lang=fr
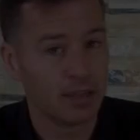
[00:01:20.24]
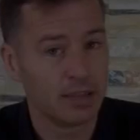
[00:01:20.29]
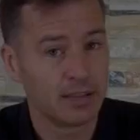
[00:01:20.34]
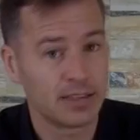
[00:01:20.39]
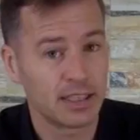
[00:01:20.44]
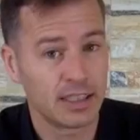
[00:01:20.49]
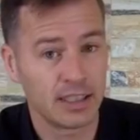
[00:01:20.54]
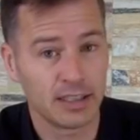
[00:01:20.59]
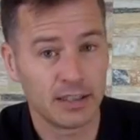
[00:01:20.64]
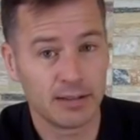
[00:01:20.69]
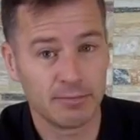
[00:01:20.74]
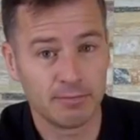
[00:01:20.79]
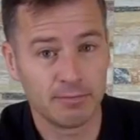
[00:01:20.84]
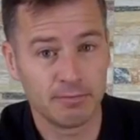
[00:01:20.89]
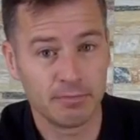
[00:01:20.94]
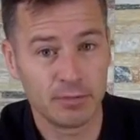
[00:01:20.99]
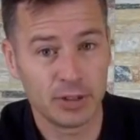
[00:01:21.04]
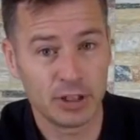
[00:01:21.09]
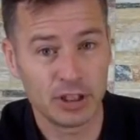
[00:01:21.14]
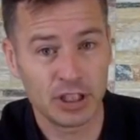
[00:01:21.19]
C'est
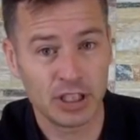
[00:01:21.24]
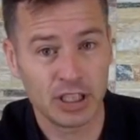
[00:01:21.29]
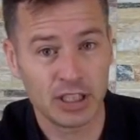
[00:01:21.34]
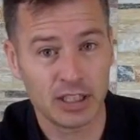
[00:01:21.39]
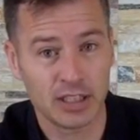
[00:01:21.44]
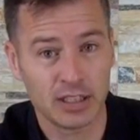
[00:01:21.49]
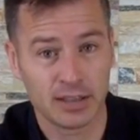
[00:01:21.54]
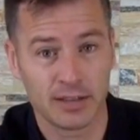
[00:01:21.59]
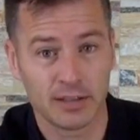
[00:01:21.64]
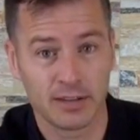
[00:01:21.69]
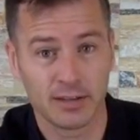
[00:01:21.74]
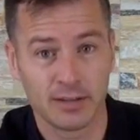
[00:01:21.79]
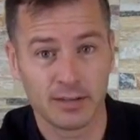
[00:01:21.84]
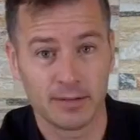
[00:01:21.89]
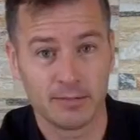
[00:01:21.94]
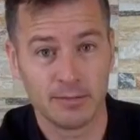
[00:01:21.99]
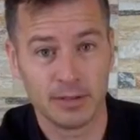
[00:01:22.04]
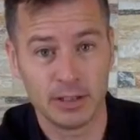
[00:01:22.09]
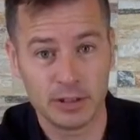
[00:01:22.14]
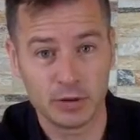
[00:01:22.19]
déjà
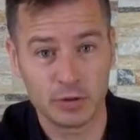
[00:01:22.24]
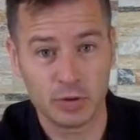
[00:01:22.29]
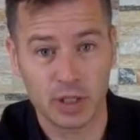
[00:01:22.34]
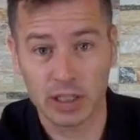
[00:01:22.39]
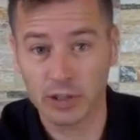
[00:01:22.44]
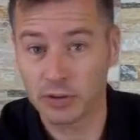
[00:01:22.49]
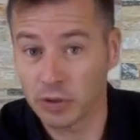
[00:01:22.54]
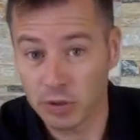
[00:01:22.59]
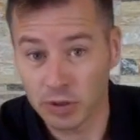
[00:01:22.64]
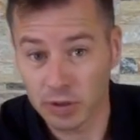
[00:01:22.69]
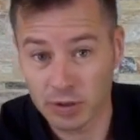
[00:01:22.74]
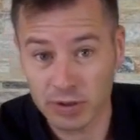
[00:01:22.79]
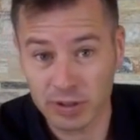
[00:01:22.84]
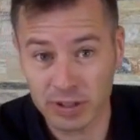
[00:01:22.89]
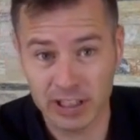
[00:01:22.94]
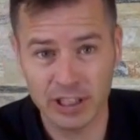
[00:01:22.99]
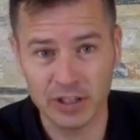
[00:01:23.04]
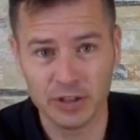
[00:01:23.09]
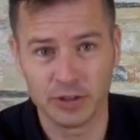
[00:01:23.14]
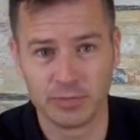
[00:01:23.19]
l'histoire de
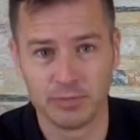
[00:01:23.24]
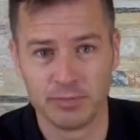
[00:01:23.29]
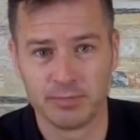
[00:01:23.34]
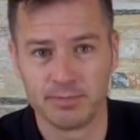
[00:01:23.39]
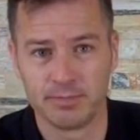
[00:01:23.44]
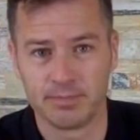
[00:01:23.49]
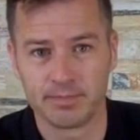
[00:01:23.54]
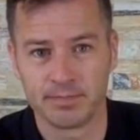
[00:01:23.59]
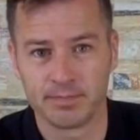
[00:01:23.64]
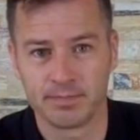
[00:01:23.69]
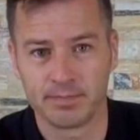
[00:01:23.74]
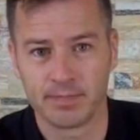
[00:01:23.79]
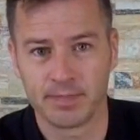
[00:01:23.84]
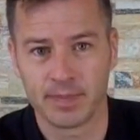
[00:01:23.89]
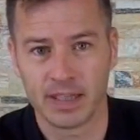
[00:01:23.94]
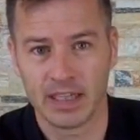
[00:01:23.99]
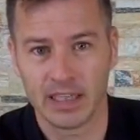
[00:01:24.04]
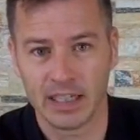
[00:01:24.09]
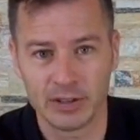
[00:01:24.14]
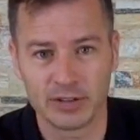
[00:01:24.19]
Guillaume
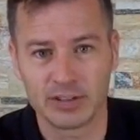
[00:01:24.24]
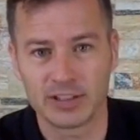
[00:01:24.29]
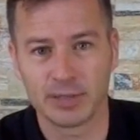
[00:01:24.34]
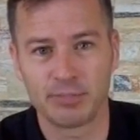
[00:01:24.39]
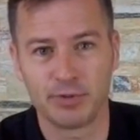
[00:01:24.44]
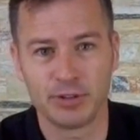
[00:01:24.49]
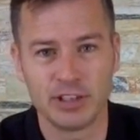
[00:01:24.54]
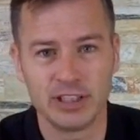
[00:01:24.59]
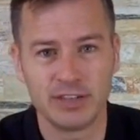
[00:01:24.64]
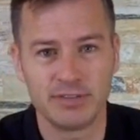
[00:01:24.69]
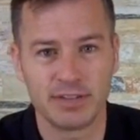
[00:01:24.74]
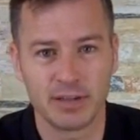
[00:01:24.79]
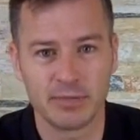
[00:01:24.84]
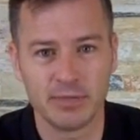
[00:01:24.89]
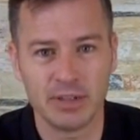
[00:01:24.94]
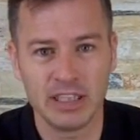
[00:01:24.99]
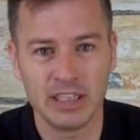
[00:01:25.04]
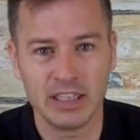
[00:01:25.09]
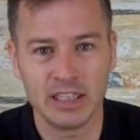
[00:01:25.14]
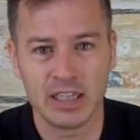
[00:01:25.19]
et de sa petite
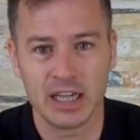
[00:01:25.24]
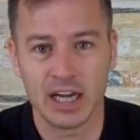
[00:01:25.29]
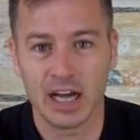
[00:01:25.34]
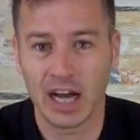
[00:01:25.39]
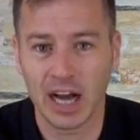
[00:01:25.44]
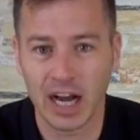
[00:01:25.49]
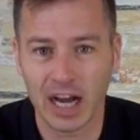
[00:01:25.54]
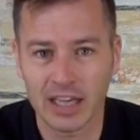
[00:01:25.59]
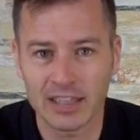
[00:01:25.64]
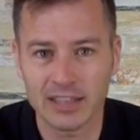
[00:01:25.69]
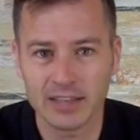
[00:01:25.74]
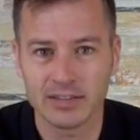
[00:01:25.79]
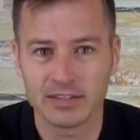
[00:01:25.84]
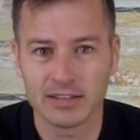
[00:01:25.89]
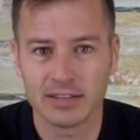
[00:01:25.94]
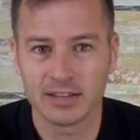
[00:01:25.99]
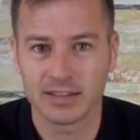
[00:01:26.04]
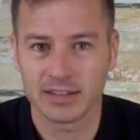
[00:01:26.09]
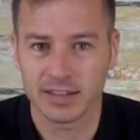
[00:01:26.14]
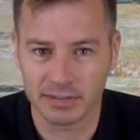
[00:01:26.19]
famille, Anne,
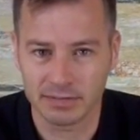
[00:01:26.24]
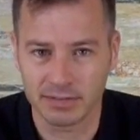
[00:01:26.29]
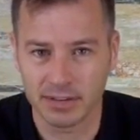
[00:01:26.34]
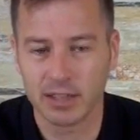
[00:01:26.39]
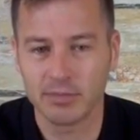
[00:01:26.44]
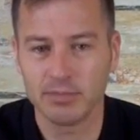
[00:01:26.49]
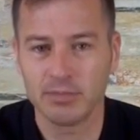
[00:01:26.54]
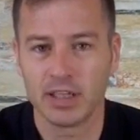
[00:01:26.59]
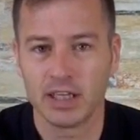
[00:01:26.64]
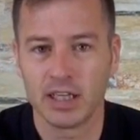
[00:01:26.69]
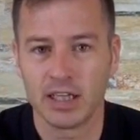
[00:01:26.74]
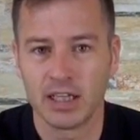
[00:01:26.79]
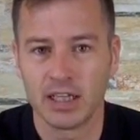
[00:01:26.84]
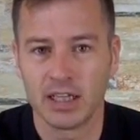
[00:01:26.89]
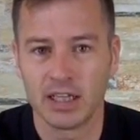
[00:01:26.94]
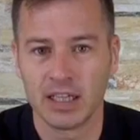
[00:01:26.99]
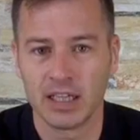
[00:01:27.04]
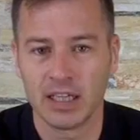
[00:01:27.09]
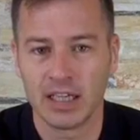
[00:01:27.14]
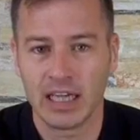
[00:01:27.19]
sa femme,
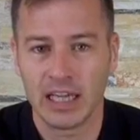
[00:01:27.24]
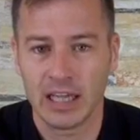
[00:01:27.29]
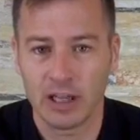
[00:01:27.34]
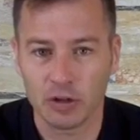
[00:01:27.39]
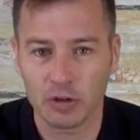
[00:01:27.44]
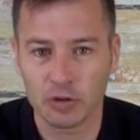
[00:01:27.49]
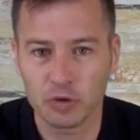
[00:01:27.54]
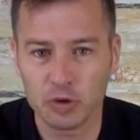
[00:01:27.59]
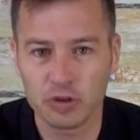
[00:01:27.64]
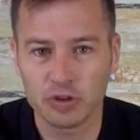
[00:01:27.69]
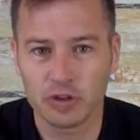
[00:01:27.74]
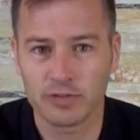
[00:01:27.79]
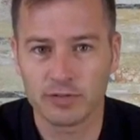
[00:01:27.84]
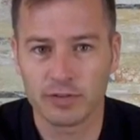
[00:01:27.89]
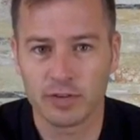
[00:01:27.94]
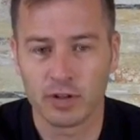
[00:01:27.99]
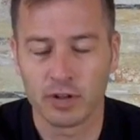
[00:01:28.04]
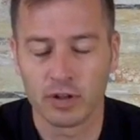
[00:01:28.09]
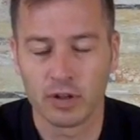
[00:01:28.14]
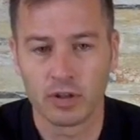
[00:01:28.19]
et leurs deux
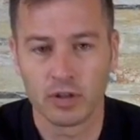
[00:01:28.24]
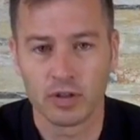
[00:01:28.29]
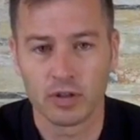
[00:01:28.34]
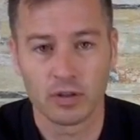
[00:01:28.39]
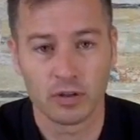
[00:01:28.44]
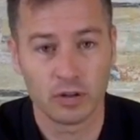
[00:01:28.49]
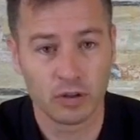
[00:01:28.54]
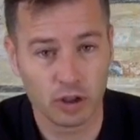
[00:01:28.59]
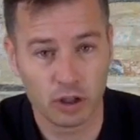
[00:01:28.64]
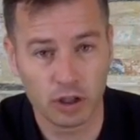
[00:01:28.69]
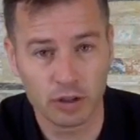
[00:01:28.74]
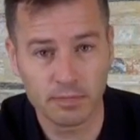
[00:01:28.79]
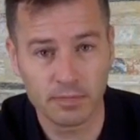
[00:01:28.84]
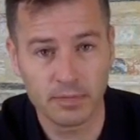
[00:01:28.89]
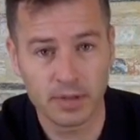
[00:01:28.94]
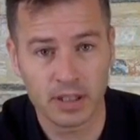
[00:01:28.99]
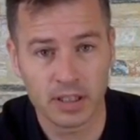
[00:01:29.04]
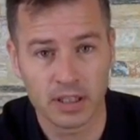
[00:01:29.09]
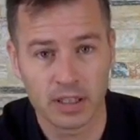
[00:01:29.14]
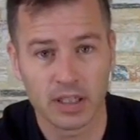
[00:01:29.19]
enfants, Tom
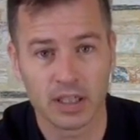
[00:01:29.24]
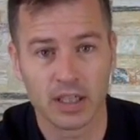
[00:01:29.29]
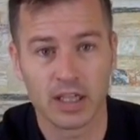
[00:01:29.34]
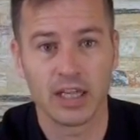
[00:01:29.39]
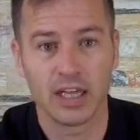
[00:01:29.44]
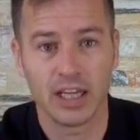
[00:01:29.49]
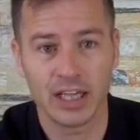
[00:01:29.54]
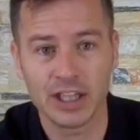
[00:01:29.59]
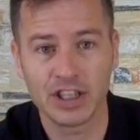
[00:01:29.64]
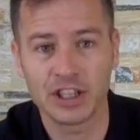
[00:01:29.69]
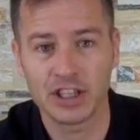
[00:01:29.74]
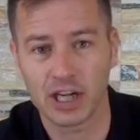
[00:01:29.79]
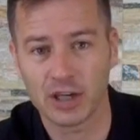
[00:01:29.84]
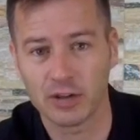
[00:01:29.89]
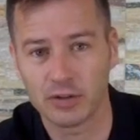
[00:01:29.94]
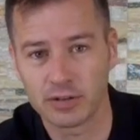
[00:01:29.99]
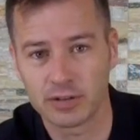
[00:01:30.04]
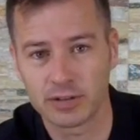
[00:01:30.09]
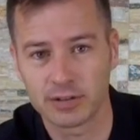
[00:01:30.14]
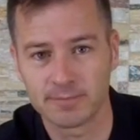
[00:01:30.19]
et
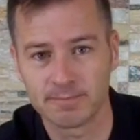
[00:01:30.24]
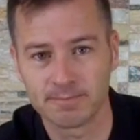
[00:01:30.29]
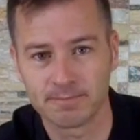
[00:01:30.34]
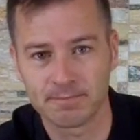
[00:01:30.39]
Charlotte.